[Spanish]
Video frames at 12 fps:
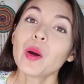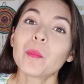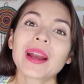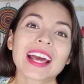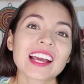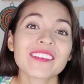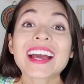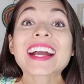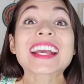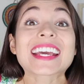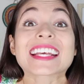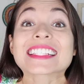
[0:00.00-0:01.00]
para que
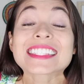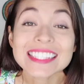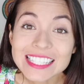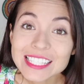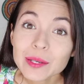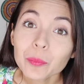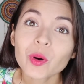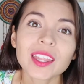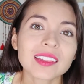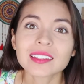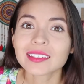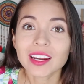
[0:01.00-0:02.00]
vean que sí se
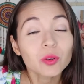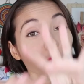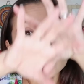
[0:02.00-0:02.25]
puede tener